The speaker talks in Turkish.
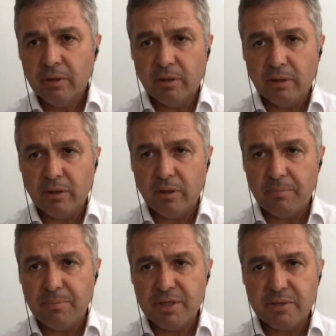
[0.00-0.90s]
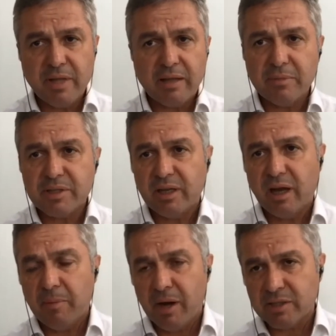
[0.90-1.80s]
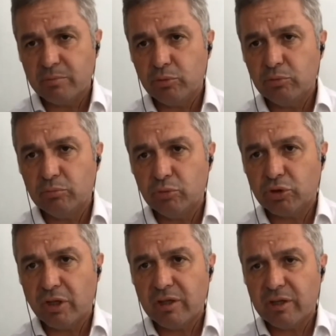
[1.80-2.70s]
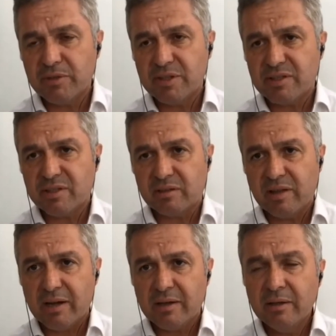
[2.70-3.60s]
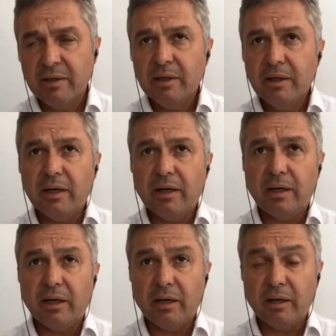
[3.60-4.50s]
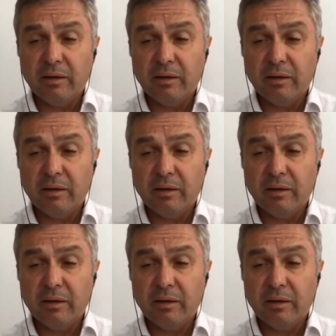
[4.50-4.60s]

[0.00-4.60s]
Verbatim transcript: Hı hı. E, bizden mesela bazı müşterilerimiz istediler. E,